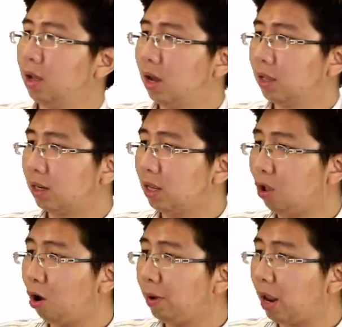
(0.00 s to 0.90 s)
เสร็จแล้ว
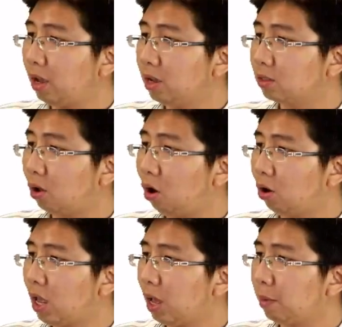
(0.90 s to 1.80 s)
2ไปไหนเอ่ย
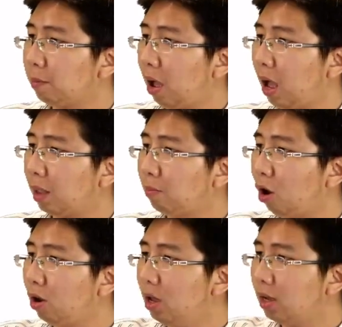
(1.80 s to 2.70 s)
2เนี่ยมันผ่านบอ
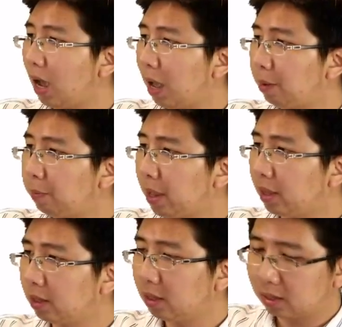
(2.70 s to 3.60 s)
ยเลอร์กลายไปเป็น
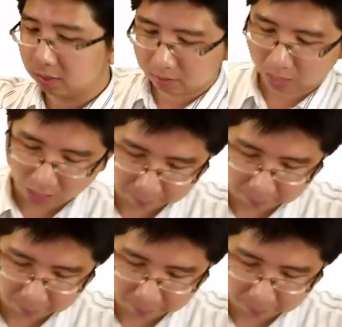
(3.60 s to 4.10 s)
3